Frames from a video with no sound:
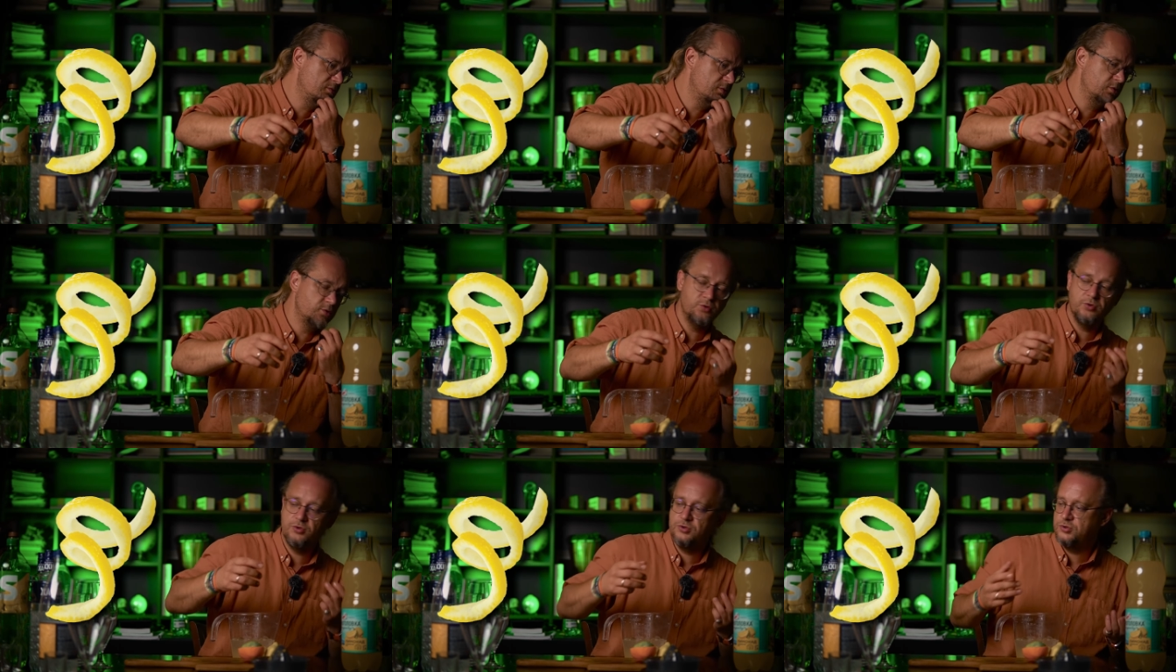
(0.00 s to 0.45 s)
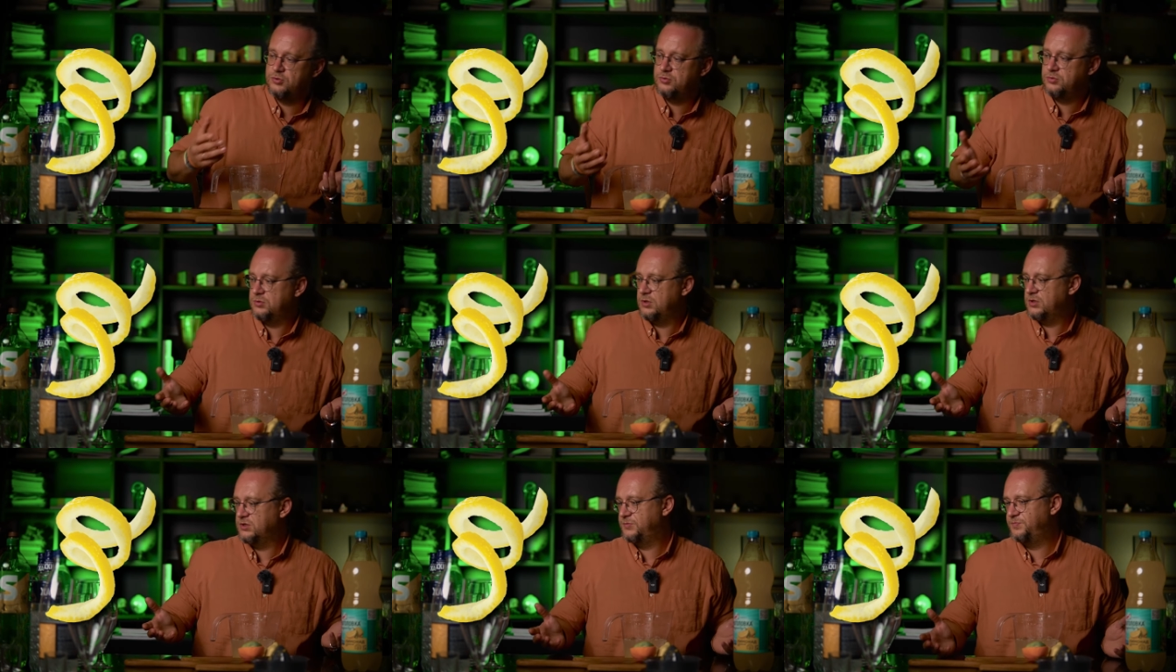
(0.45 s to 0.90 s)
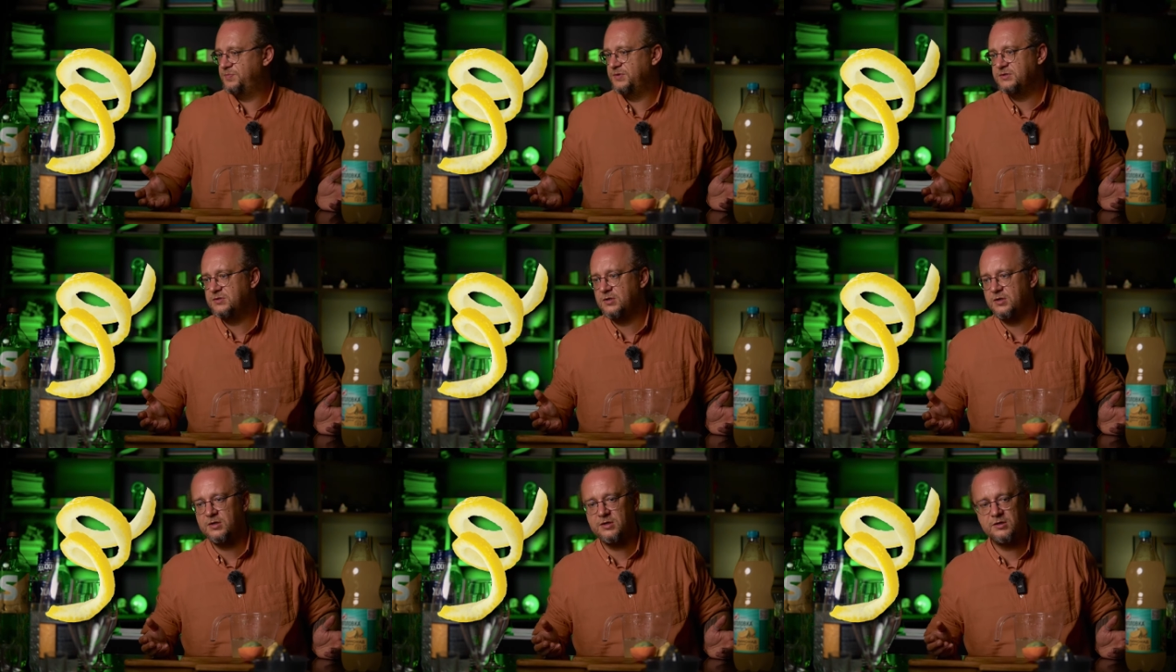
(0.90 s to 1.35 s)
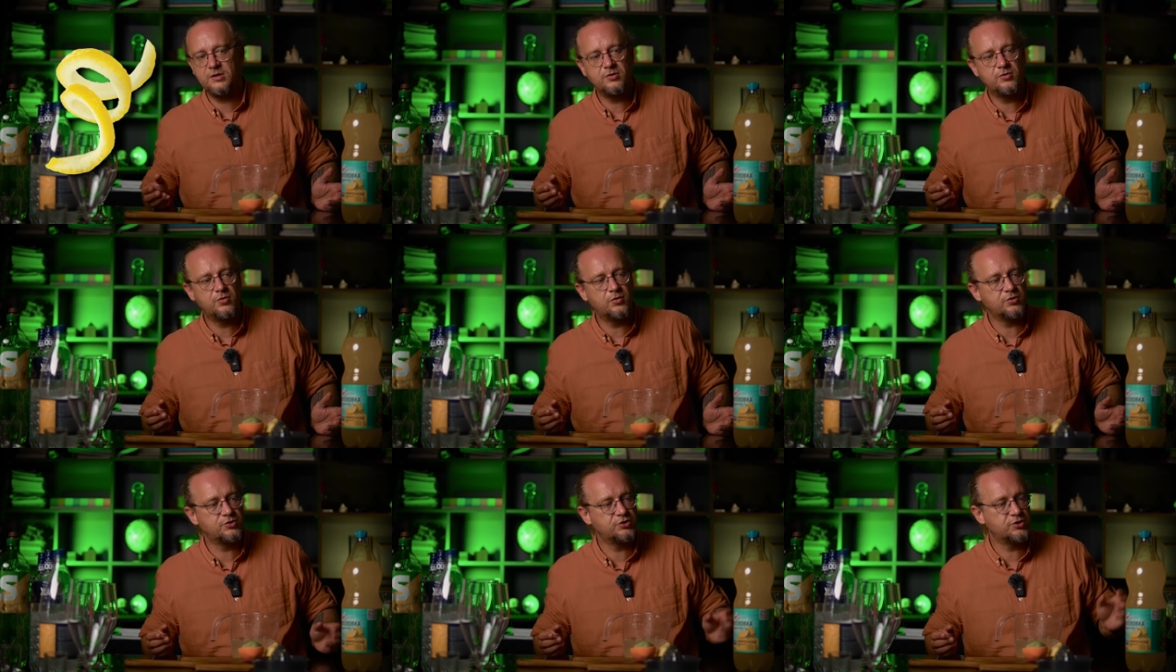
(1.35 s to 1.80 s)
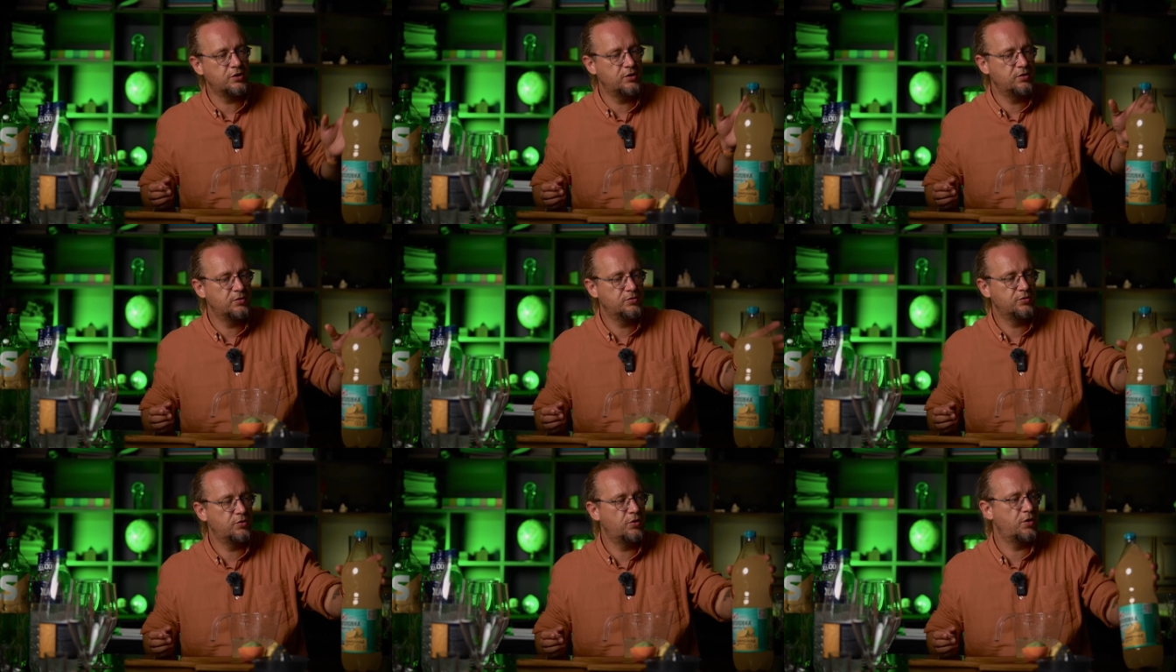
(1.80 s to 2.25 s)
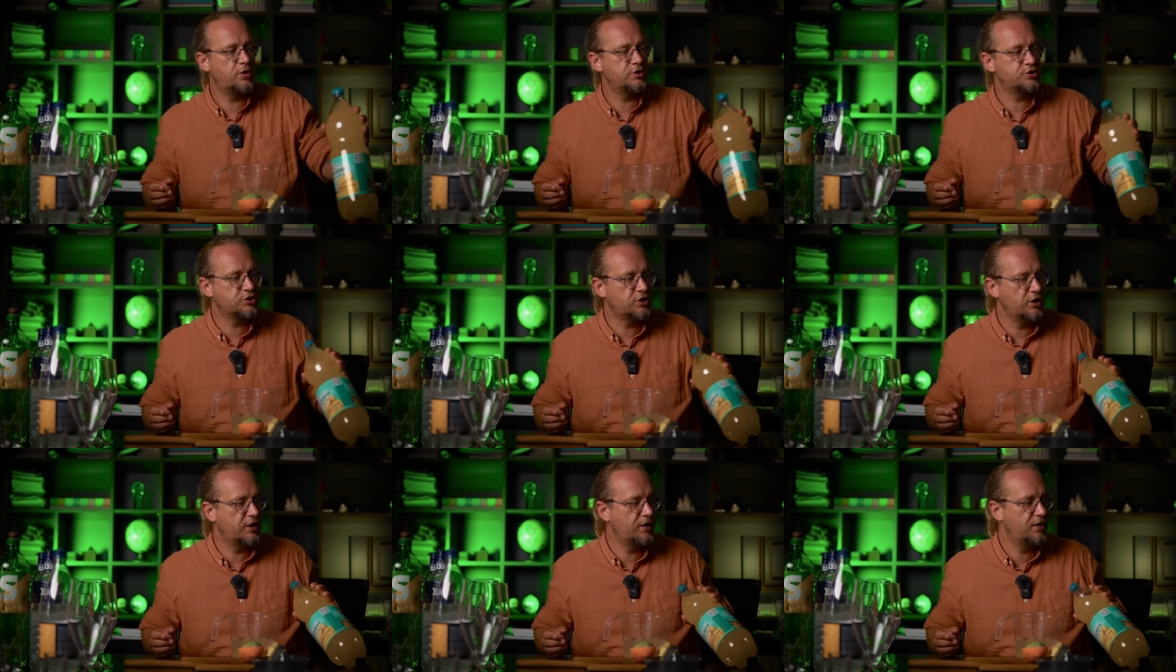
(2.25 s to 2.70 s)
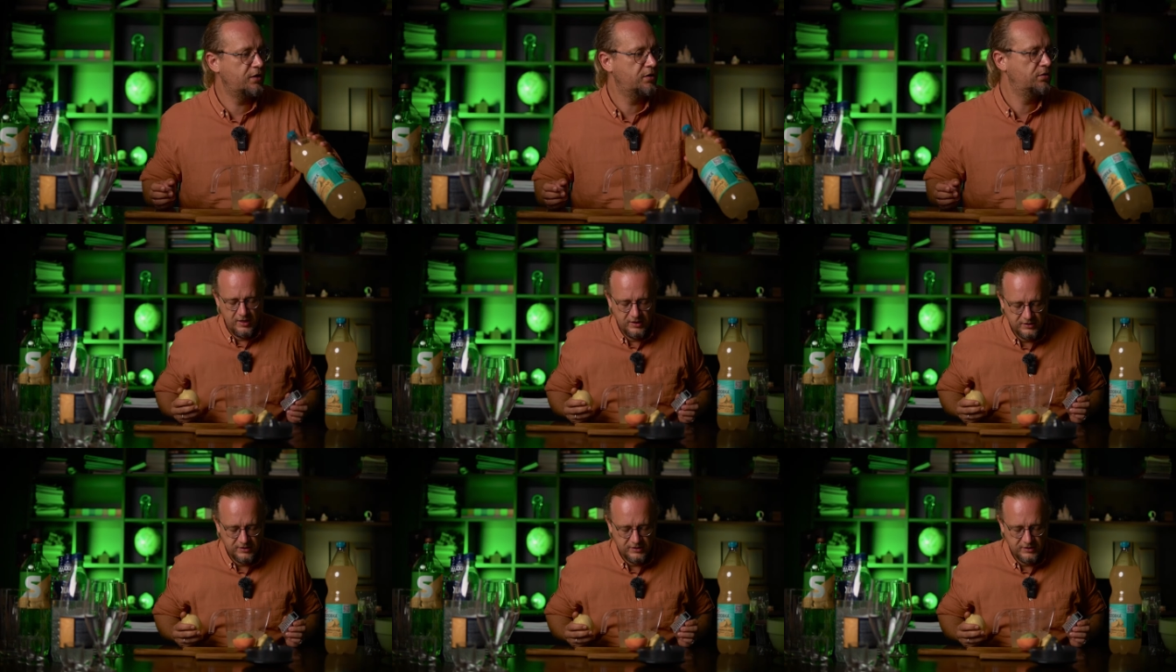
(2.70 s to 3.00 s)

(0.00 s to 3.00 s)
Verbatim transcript: не терочку сюда спиздили. А где терочка? Терочка.